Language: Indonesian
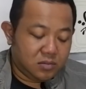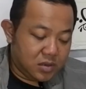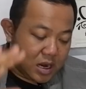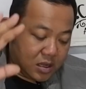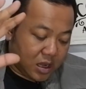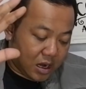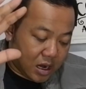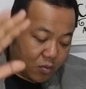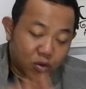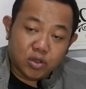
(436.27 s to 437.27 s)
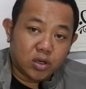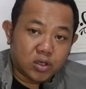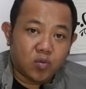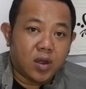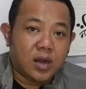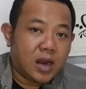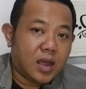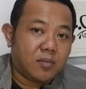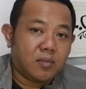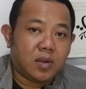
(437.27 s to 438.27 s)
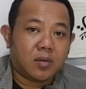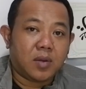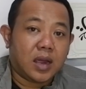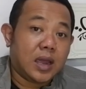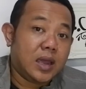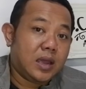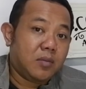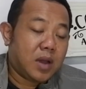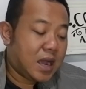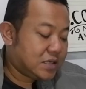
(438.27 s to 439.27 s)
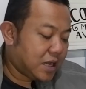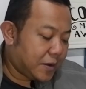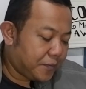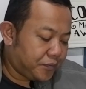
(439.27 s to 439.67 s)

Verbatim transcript: nanti akan muncul semua dalam berbagai bahasa.